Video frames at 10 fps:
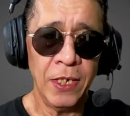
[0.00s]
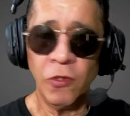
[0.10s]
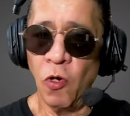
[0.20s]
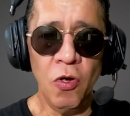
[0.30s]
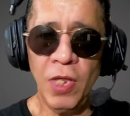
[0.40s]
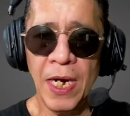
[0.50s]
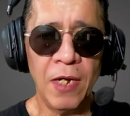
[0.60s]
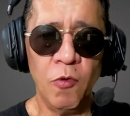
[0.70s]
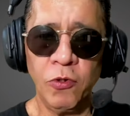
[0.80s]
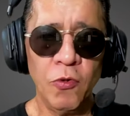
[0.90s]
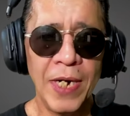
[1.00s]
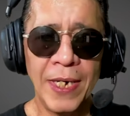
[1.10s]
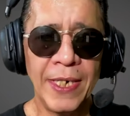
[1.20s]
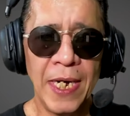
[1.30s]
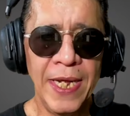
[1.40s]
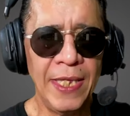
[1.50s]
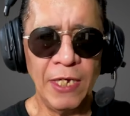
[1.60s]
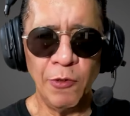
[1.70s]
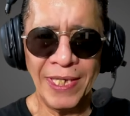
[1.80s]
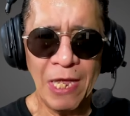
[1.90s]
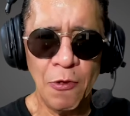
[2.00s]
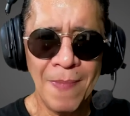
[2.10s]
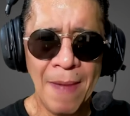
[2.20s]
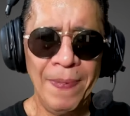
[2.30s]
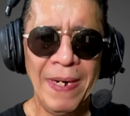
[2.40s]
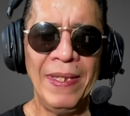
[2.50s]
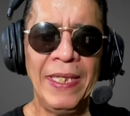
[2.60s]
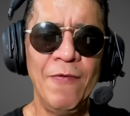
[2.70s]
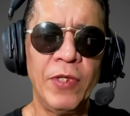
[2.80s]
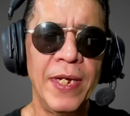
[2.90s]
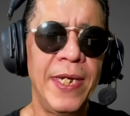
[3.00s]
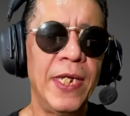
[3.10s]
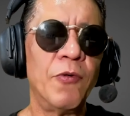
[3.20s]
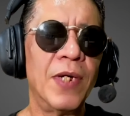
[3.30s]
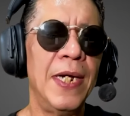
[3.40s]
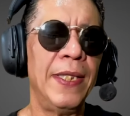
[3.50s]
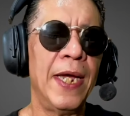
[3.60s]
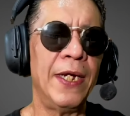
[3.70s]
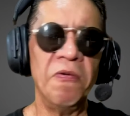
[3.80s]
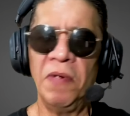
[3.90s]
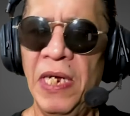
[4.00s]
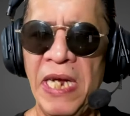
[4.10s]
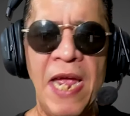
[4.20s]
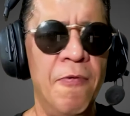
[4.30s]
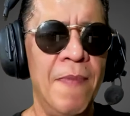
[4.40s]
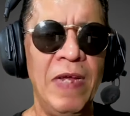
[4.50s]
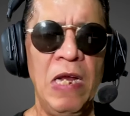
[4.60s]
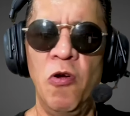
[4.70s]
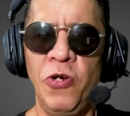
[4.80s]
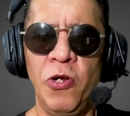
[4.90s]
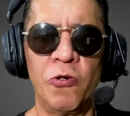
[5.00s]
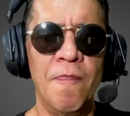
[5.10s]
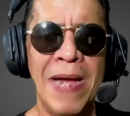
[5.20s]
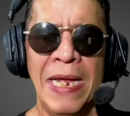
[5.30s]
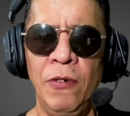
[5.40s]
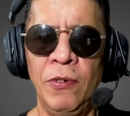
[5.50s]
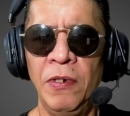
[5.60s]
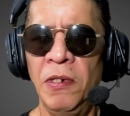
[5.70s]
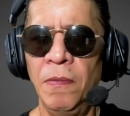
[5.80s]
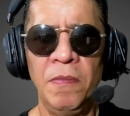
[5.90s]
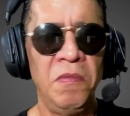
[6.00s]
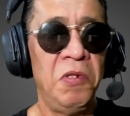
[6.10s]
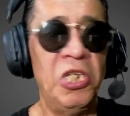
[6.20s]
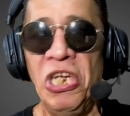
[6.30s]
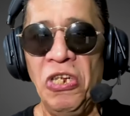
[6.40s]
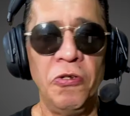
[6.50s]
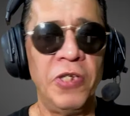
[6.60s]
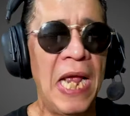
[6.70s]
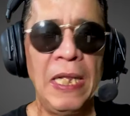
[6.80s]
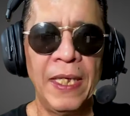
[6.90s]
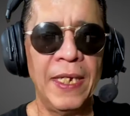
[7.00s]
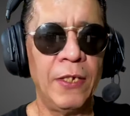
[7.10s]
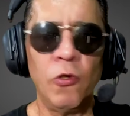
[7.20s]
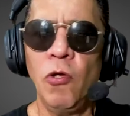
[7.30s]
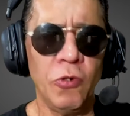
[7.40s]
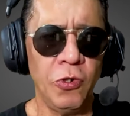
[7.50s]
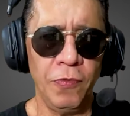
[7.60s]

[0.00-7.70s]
Todas las culturas que salían de su estado más primitivo tenían su calendario. Griego, babilonio, romano, chino, celtas, todos